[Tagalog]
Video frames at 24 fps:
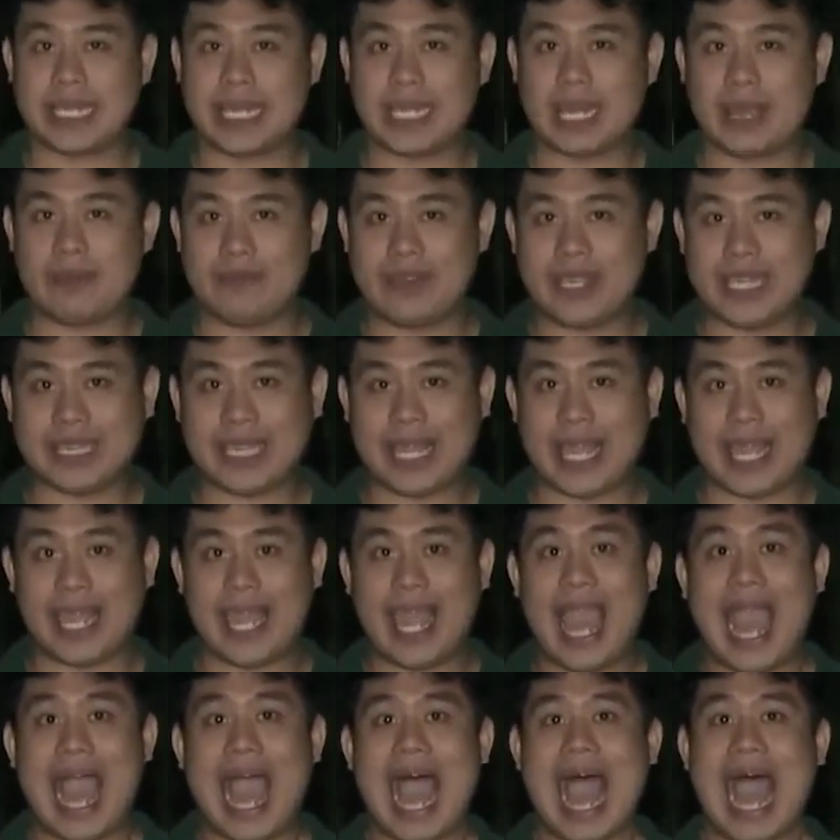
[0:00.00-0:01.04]
City,
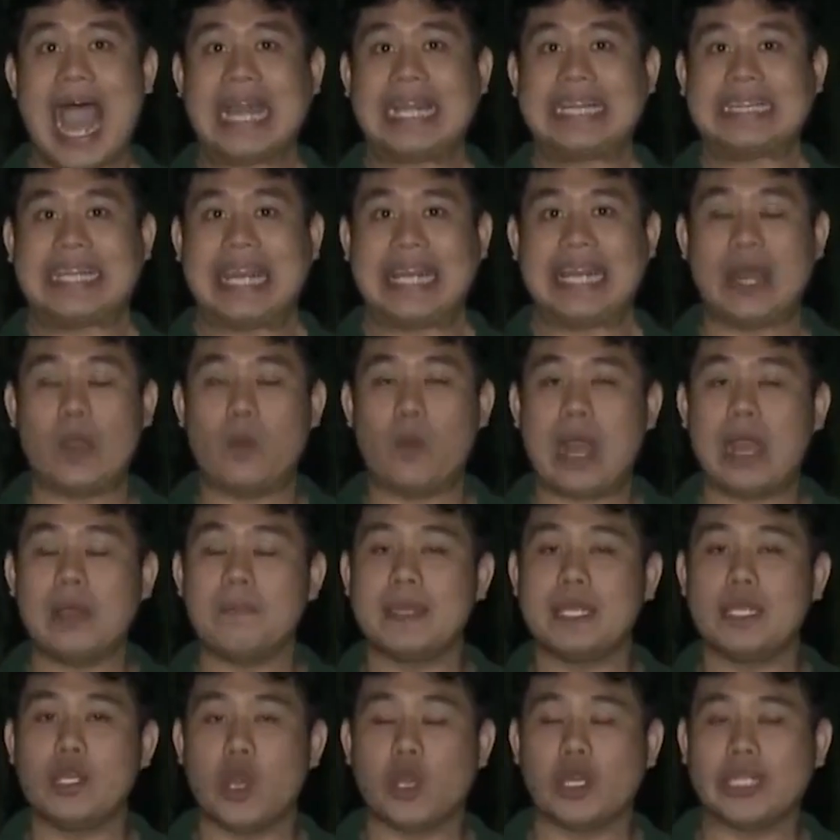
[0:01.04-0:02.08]
Cavite ang
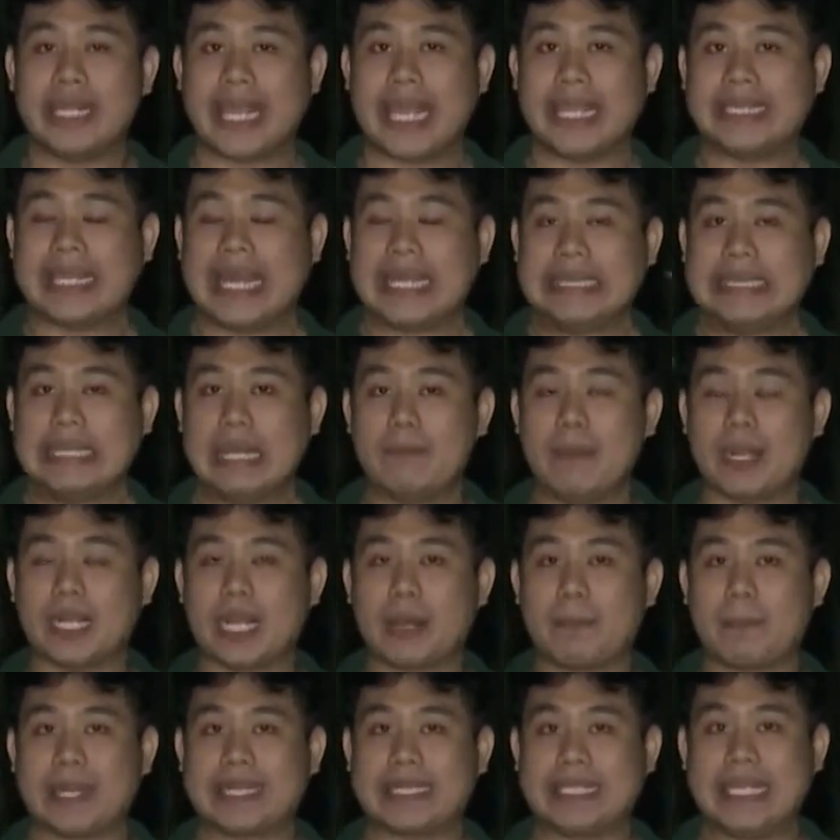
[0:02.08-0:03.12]
dalawang minor de edad
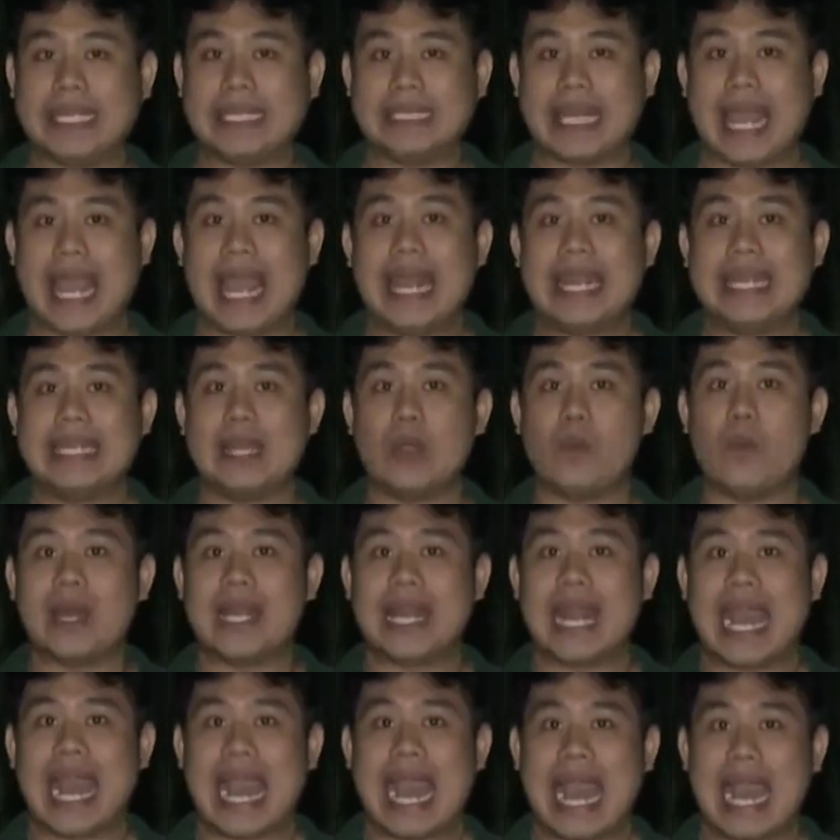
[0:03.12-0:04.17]
na magkapatid
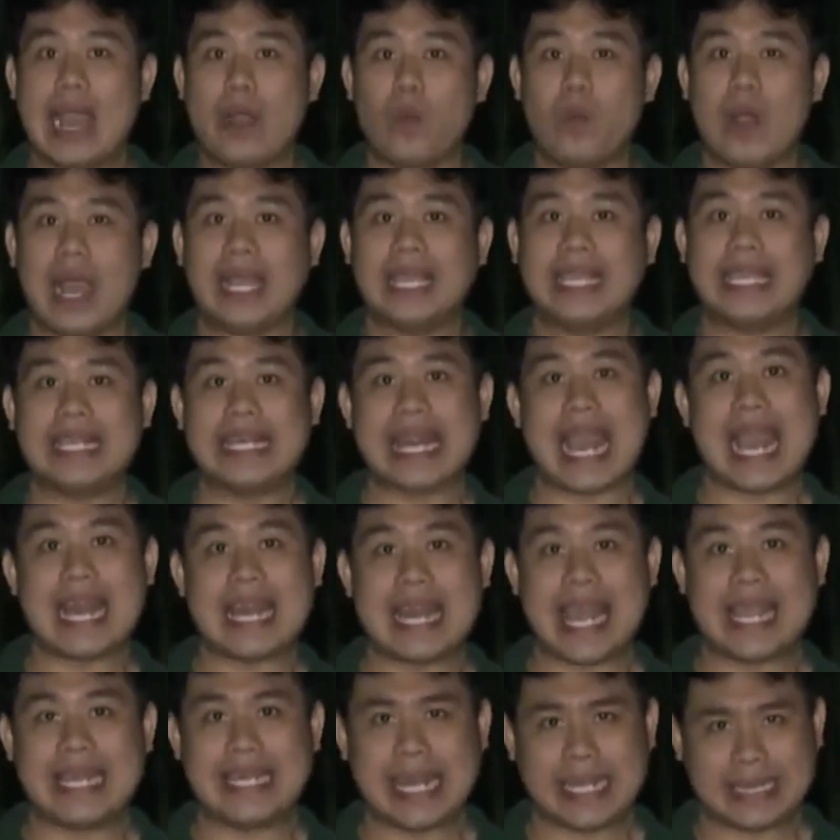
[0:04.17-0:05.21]
na walang awang
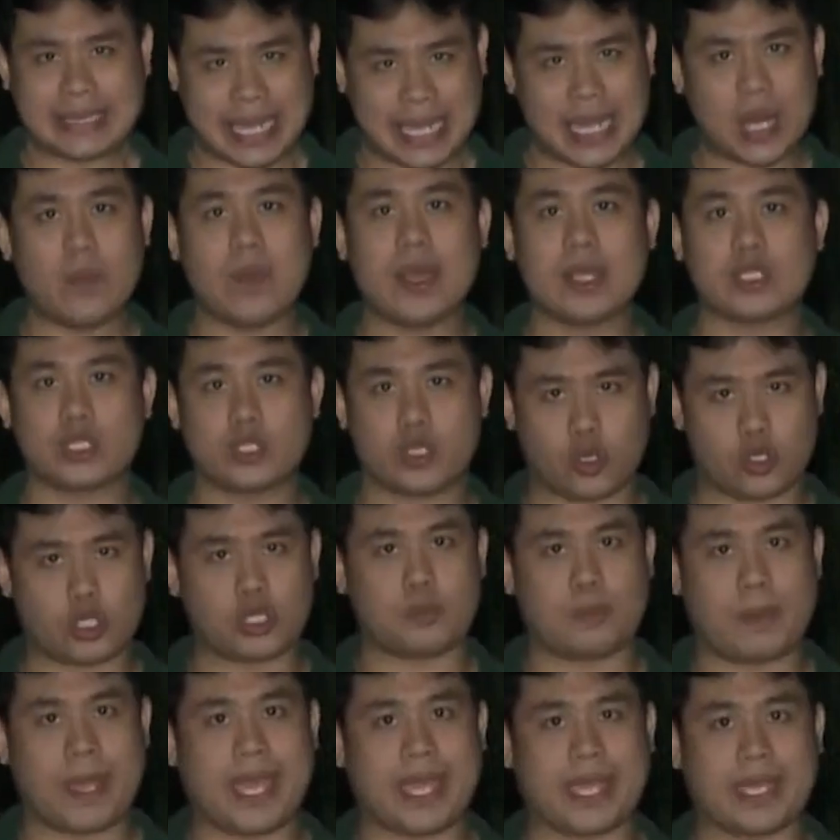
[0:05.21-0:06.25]
hinalay ng dalawang
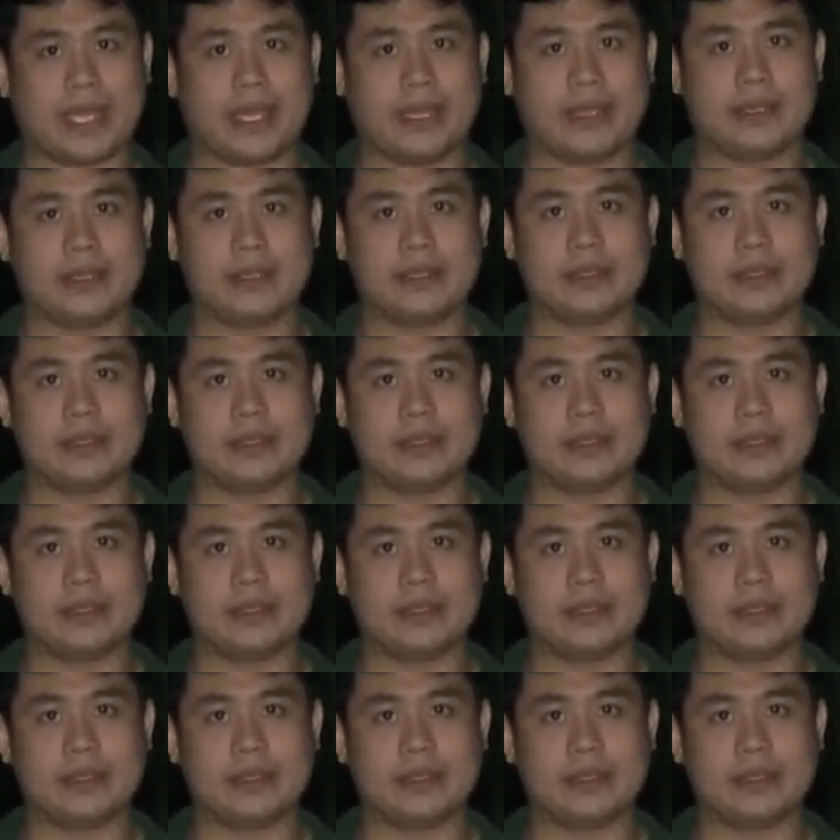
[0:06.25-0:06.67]
sospek.